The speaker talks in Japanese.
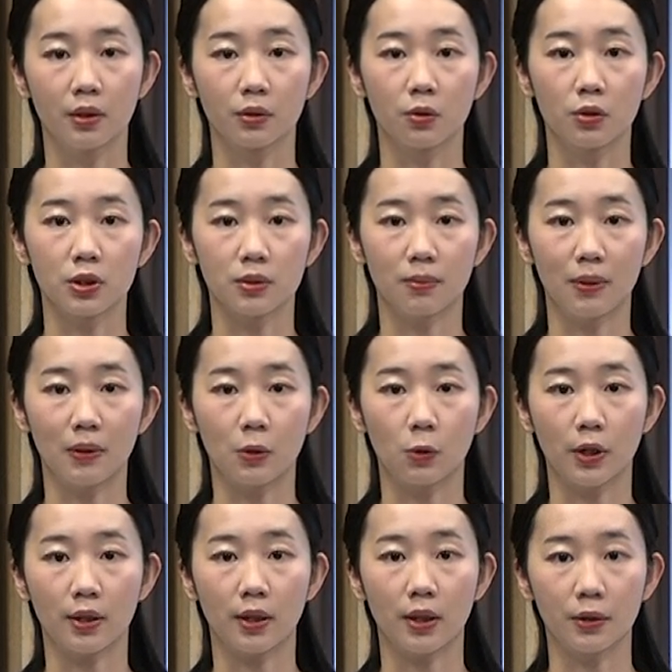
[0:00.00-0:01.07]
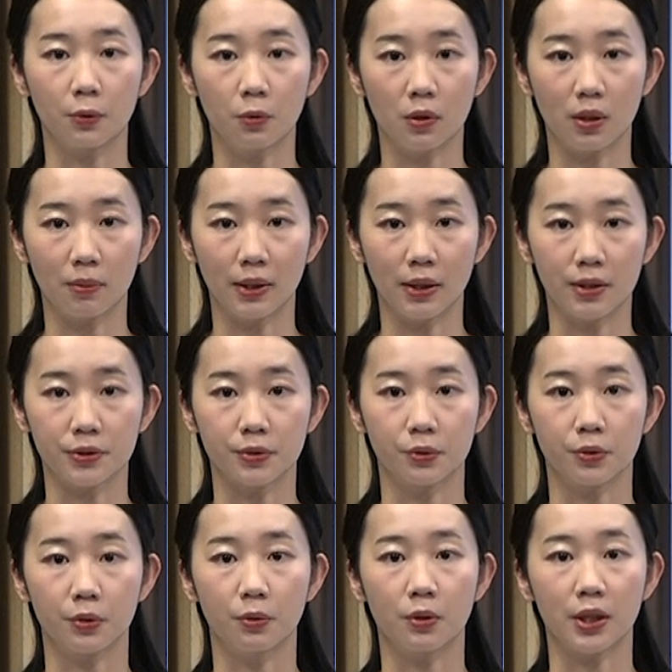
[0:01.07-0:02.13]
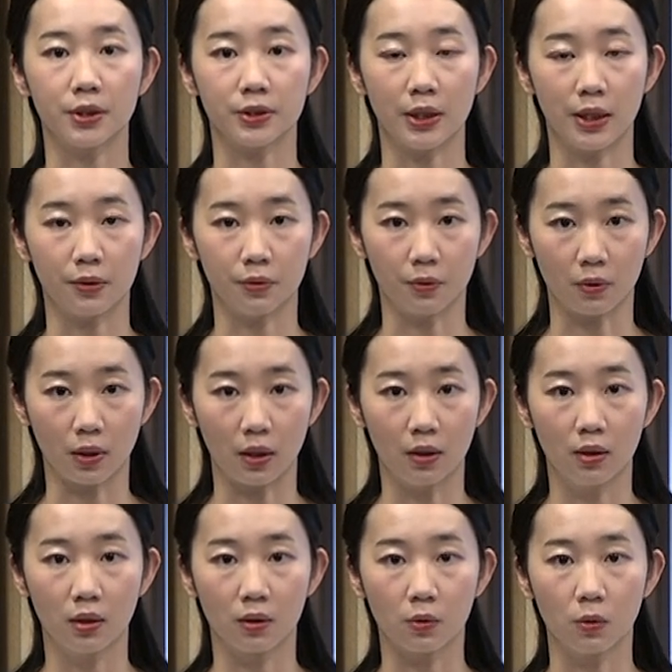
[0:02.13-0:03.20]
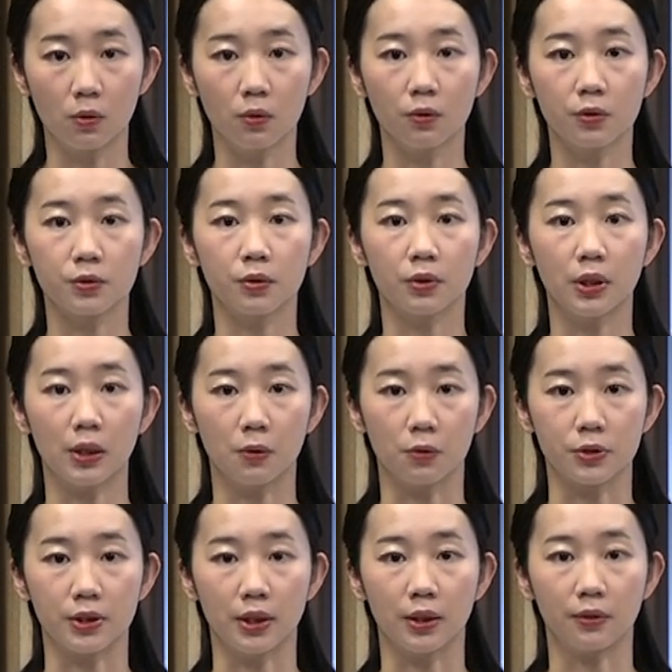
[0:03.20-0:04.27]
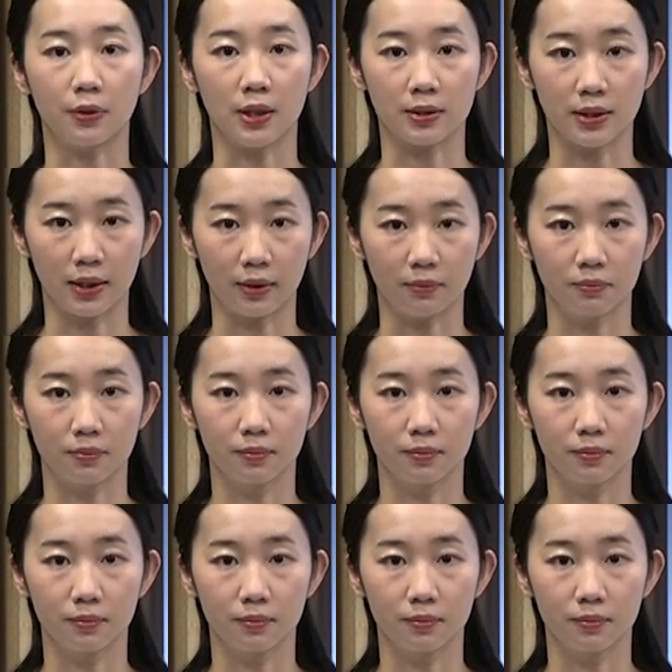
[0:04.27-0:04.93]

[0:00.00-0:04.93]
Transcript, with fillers: 東芝はこれからどうガバナンスを強化していくのか今後の焦点を教えてください